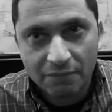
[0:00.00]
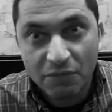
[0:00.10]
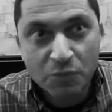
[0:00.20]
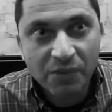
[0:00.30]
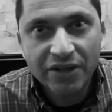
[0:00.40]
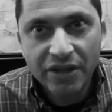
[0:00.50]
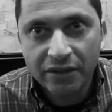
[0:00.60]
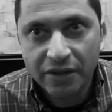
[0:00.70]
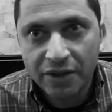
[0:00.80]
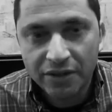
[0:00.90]

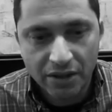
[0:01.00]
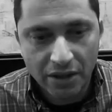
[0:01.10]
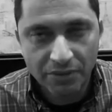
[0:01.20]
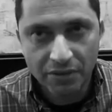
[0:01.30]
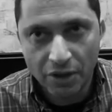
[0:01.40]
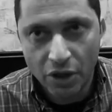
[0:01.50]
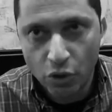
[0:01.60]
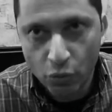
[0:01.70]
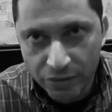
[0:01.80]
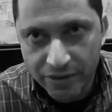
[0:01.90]
межпланетные какие-то рамки.
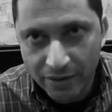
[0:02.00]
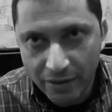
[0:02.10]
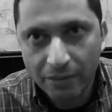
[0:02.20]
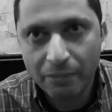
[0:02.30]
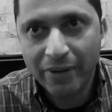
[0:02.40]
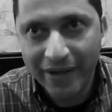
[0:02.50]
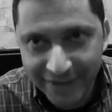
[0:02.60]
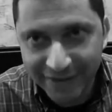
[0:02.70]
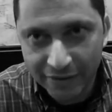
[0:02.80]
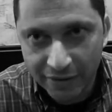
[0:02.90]
Люди,
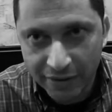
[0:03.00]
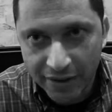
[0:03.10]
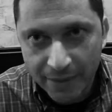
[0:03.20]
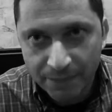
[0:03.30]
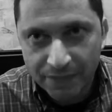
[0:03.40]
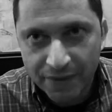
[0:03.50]
байкеры ага.